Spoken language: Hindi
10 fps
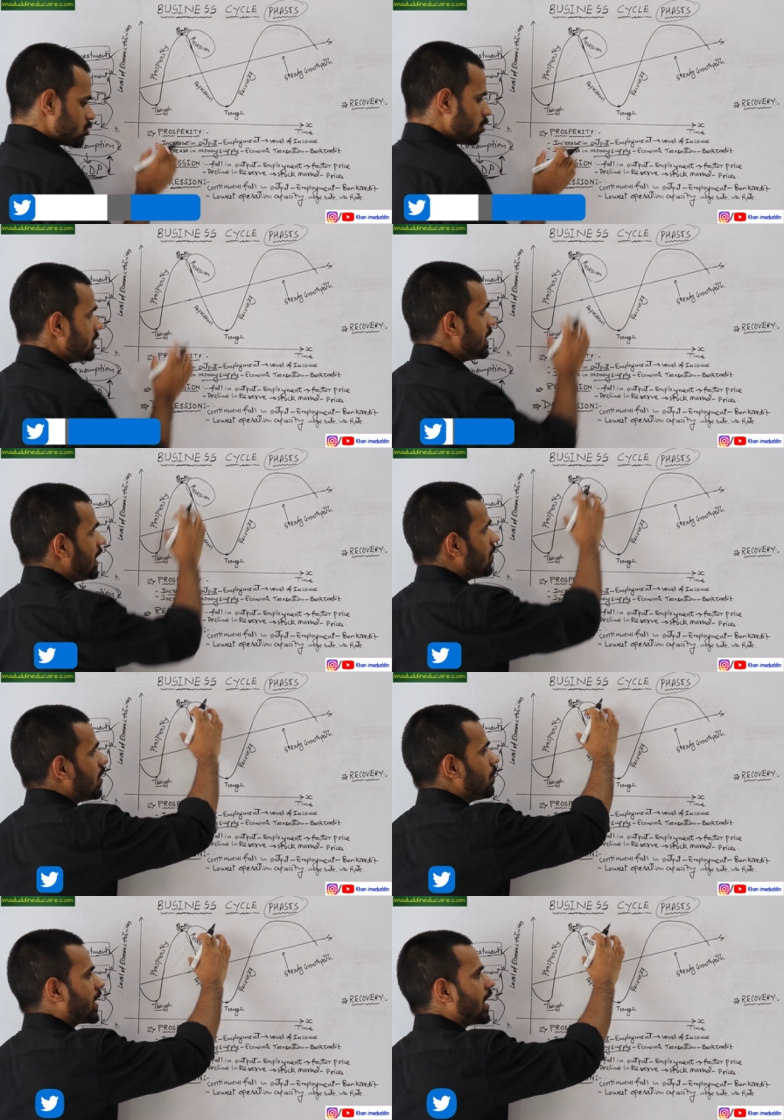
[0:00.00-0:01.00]
सो ये
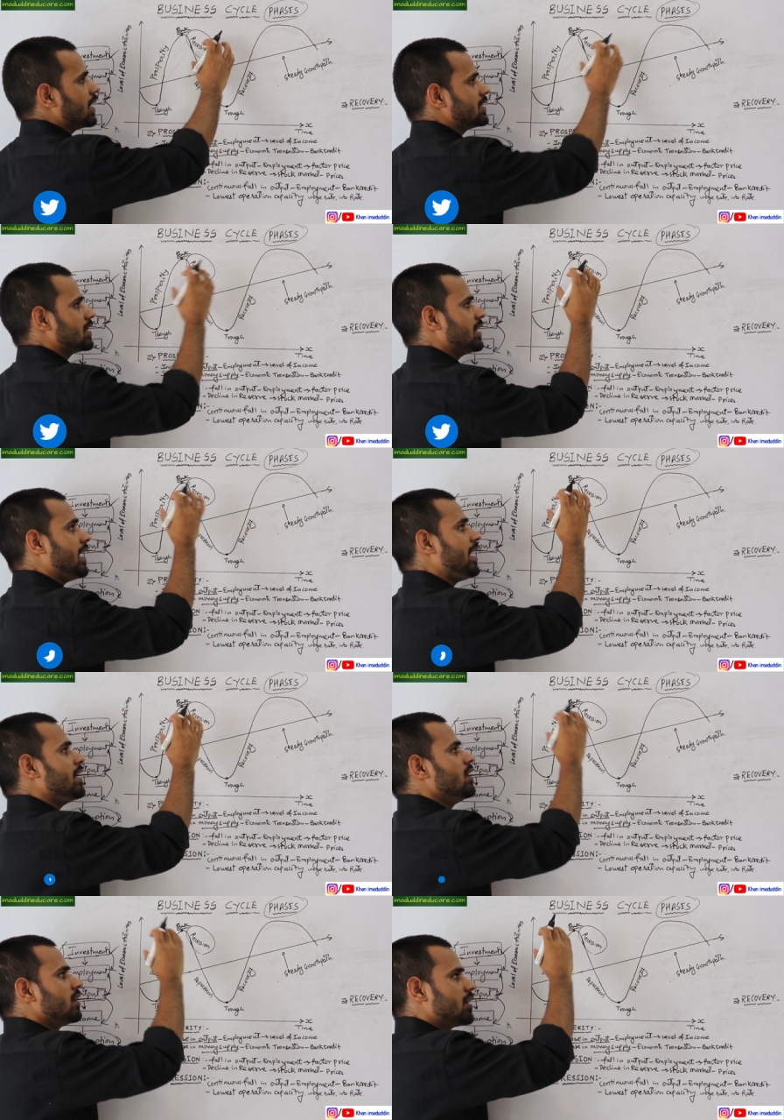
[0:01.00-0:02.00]
लेवल पे क्या आ जाता है
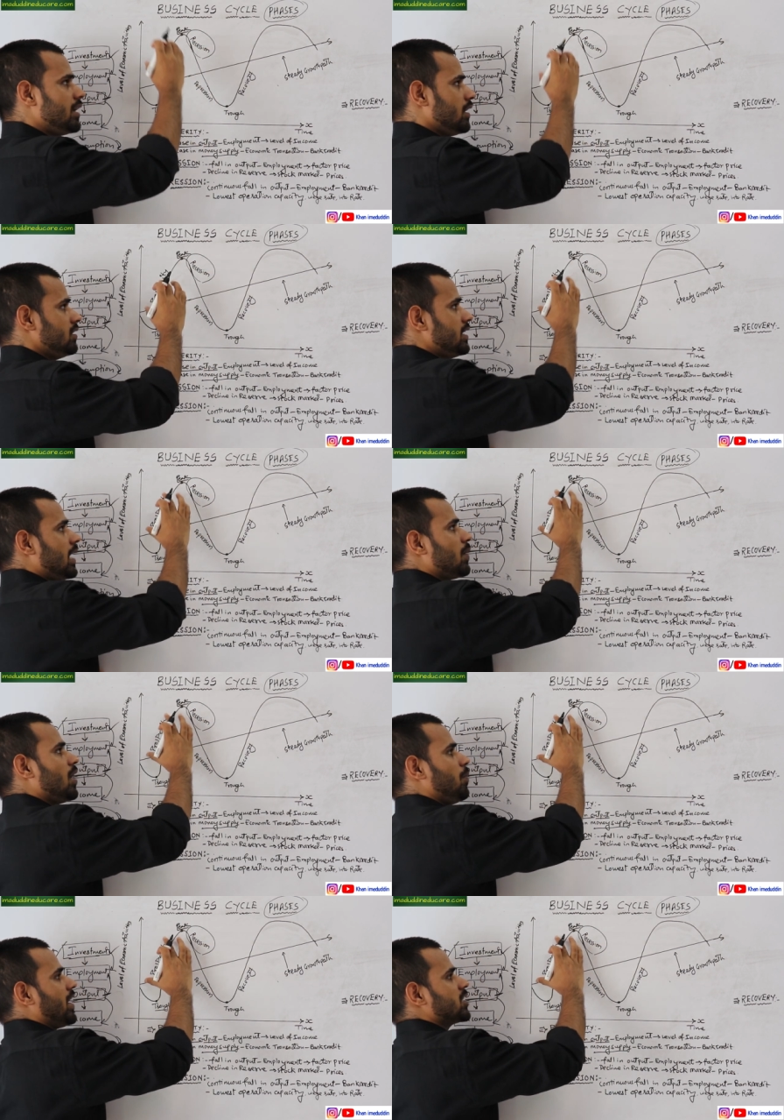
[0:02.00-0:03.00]
कि ये लेवल पे